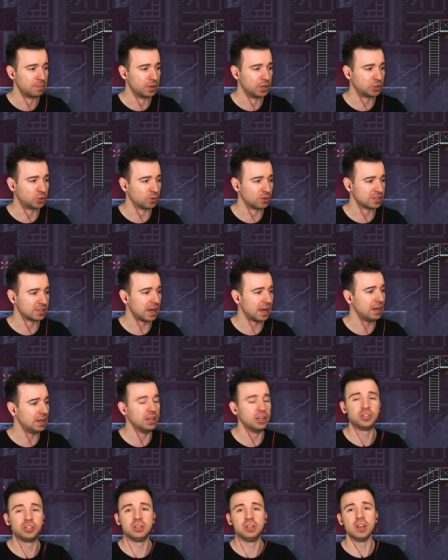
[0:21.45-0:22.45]
Мы это
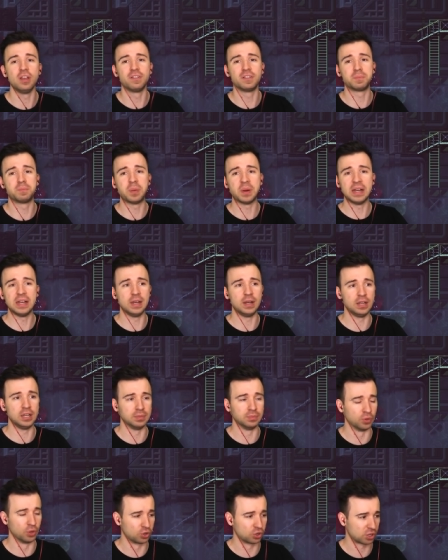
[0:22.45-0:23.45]
узнали и, и вспылили
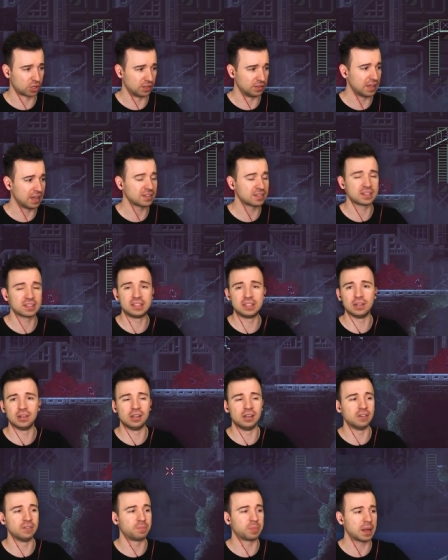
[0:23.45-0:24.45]
немножко. Нас
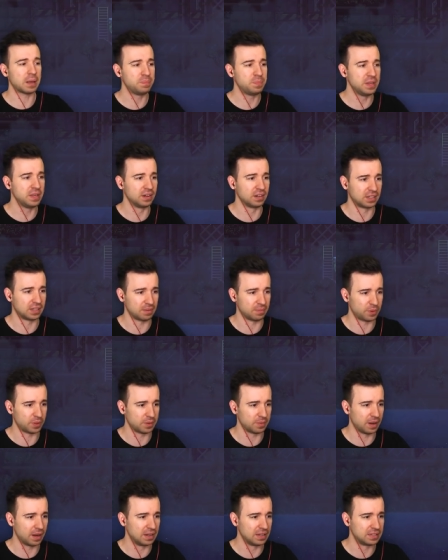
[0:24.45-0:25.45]
сделали в пробирке,
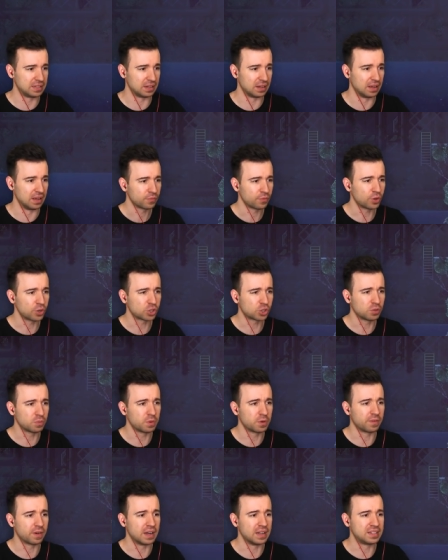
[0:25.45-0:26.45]
понимаете? Вот что
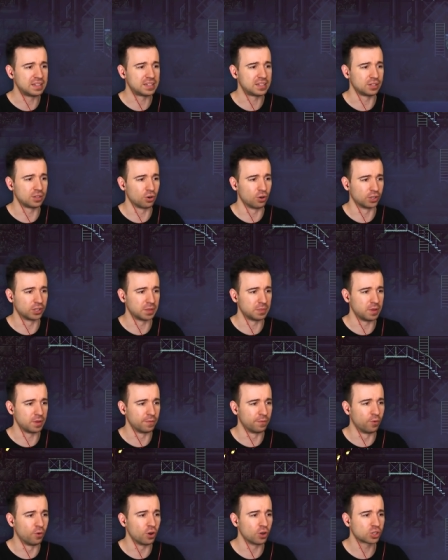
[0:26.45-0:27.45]
бывает с сиротами,
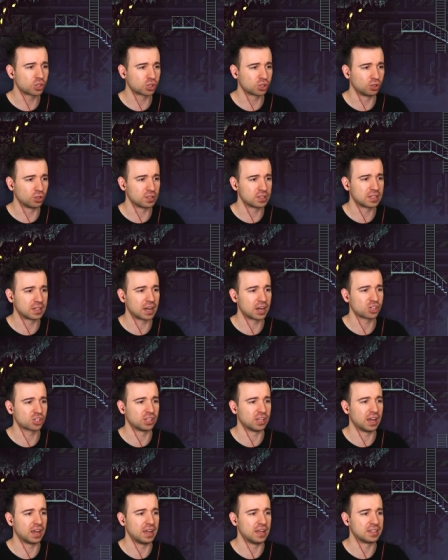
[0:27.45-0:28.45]
вот что
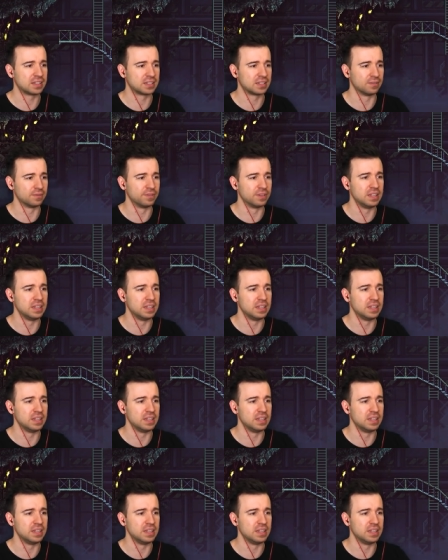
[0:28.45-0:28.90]
зарождается в